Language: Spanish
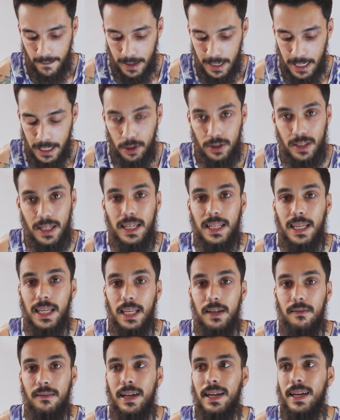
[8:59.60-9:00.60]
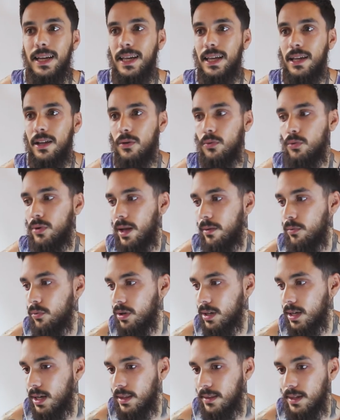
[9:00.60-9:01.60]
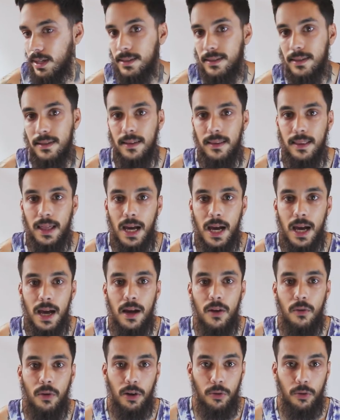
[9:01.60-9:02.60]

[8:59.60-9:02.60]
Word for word: y no tener que llevar eh, una burra de electricidad o